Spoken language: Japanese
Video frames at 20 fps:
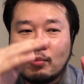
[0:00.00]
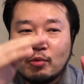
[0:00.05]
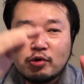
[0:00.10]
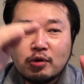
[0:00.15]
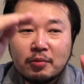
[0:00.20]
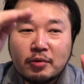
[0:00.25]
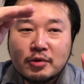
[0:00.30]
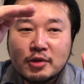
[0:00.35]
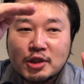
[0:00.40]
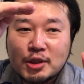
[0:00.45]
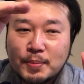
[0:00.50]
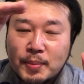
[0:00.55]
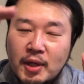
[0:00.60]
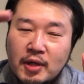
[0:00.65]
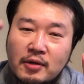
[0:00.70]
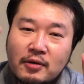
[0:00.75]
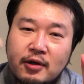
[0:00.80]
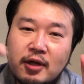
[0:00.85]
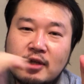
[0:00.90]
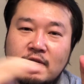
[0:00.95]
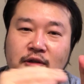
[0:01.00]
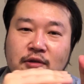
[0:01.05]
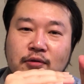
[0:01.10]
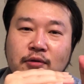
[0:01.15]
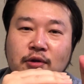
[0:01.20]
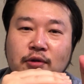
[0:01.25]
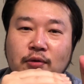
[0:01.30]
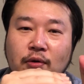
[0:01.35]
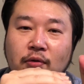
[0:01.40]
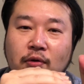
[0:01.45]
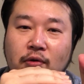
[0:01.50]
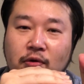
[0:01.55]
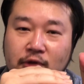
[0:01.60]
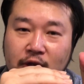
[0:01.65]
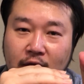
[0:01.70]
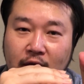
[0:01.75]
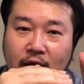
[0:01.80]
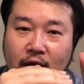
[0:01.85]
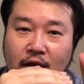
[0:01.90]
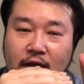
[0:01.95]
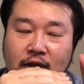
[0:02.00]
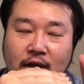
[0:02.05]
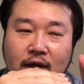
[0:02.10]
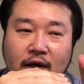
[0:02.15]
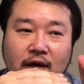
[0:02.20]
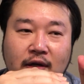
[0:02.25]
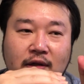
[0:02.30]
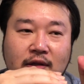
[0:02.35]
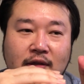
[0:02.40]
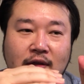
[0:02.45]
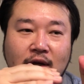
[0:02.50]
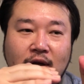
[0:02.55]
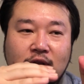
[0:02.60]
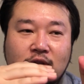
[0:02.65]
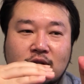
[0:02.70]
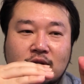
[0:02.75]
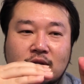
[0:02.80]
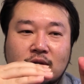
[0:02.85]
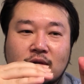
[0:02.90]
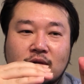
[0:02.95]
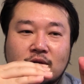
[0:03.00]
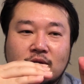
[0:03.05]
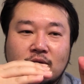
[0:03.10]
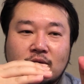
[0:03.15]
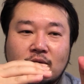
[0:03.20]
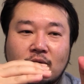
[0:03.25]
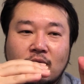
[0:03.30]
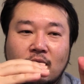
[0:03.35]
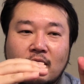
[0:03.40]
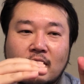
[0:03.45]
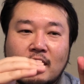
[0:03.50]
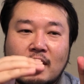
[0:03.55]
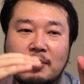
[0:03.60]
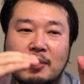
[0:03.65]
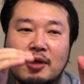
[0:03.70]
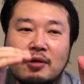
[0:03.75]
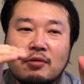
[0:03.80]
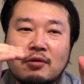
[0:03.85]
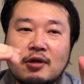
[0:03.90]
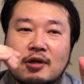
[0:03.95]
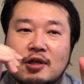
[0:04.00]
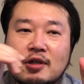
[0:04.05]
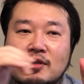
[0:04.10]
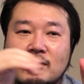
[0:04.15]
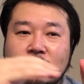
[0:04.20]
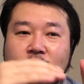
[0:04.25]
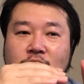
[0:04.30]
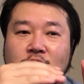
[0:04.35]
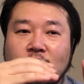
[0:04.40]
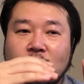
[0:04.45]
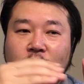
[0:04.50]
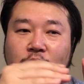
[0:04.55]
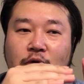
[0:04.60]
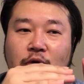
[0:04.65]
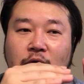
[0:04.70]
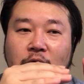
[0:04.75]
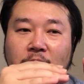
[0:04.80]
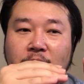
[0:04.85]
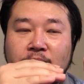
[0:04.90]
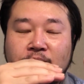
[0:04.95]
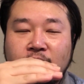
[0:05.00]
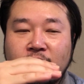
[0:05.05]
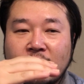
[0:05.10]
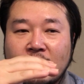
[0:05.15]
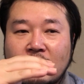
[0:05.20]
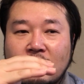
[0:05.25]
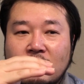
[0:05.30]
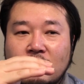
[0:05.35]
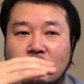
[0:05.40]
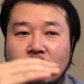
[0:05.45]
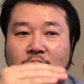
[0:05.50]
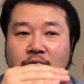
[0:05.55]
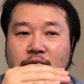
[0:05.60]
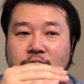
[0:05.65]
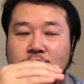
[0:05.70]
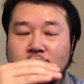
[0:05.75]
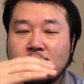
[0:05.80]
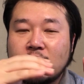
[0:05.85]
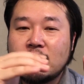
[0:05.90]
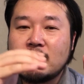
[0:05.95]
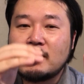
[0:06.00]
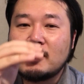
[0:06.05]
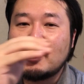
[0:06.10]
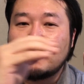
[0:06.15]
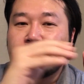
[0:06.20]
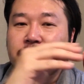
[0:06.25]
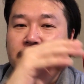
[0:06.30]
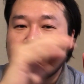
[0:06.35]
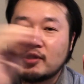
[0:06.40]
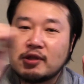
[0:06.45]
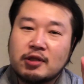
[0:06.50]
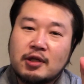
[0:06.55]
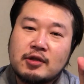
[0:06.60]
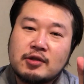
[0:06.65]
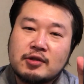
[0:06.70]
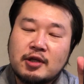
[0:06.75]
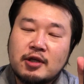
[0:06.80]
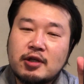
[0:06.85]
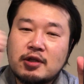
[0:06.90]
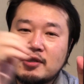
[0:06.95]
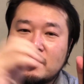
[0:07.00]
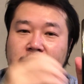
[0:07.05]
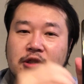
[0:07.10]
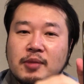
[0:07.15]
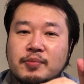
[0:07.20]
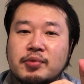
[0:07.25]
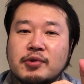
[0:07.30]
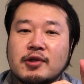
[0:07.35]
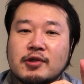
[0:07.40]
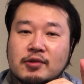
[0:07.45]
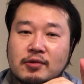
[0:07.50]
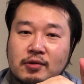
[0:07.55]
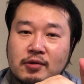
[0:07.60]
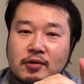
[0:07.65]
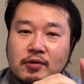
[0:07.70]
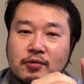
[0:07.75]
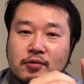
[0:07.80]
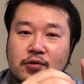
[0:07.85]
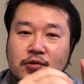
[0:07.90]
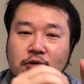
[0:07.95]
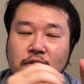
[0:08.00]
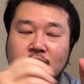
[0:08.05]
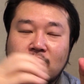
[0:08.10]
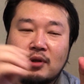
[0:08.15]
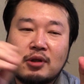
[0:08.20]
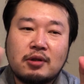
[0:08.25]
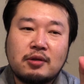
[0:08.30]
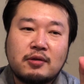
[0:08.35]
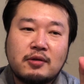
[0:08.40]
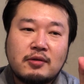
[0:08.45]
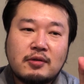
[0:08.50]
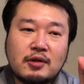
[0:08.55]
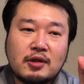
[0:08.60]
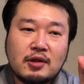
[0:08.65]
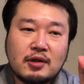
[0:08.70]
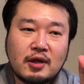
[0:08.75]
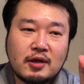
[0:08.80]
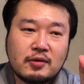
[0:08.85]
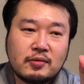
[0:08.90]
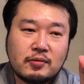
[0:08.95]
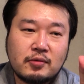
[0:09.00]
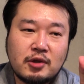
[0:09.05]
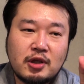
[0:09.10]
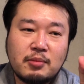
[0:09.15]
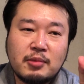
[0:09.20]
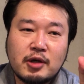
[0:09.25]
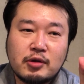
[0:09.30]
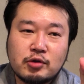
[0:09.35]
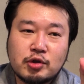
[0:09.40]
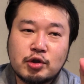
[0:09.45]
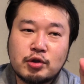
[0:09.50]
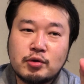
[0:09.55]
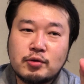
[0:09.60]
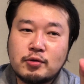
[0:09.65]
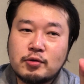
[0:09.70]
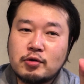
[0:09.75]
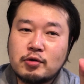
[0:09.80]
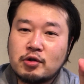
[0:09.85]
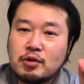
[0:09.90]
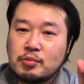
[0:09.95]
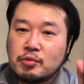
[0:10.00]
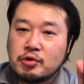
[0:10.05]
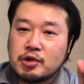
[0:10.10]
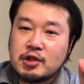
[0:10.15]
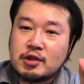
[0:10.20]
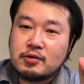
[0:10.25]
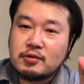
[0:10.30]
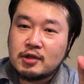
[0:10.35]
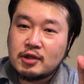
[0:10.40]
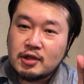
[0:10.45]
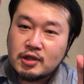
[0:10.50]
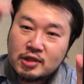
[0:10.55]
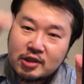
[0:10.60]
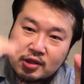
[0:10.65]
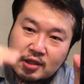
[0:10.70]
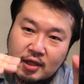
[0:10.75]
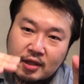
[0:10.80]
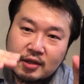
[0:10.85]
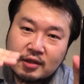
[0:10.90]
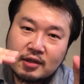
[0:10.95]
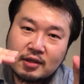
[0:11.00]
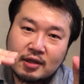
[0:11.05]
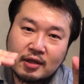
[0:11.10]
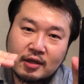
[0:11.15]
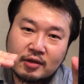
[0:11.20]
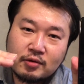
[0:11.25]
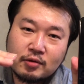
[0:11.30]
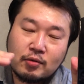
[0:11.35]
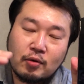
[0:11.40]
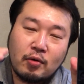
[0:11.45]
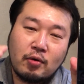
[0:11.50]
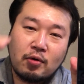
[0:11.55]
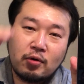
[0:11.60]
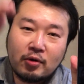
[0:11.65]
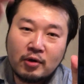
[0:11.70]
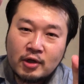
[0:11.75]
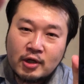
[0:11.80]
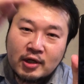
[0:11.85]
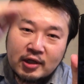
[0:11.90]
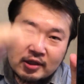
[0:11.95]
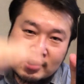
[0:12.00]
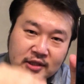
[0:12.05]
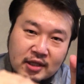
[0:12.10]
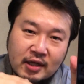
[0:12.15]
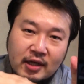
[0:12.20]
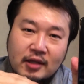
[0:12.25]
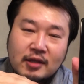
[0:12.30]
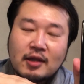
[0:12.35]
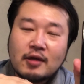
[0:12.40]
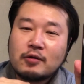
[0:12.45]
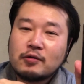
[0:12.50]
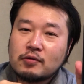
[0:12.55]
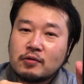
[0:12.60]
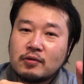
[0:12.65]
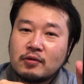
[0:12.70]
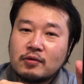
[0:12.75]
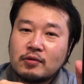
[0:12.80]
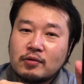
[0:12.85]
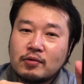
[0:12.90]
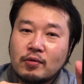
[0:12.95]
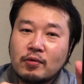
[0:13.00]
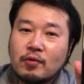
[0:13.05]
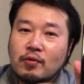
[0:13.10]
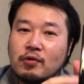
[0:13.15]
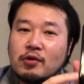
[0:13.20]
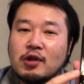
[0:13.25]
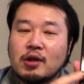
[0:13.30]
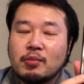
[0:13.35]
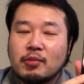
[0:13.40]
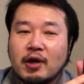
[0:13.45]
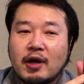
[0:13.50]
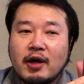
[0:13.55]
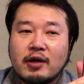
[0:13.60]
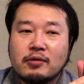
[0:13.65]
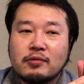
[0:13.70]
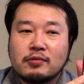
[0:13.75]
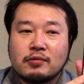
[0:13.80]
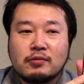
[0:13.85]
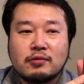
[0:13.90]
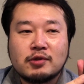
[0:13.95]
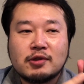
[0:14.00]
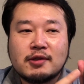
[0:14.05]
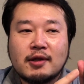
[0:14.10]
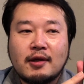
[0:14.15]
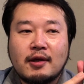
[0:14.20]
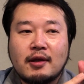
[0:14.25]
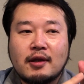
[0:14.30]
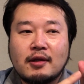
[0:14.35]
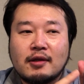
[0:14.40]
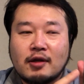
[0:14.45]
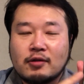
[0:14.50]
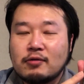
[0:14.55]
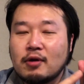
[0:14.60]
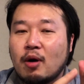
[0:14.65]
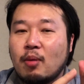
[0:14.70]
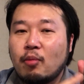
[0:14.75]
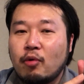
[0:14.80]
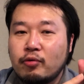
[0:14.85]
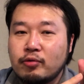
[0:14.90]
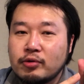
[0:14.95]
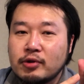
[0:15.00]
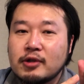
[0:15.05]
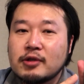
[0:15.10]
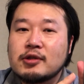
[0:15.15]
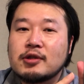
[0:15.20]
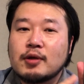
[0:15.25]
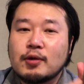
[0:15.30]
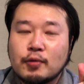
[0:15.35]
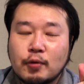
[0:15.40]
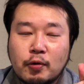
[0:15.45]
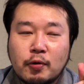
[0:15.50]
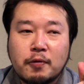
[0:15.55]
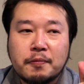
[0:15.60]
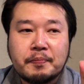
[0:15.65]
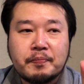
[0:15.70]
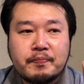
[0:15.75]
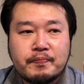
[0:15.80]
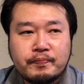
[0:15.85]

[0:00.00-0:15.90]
もともとスペックが低いところででかつその画面の解像度も要はフル HD プラスじゃないです HD プラスっていうちょっとあの今の主流よりも一段落こう下げてるところでもあるせいだとは思うんですけど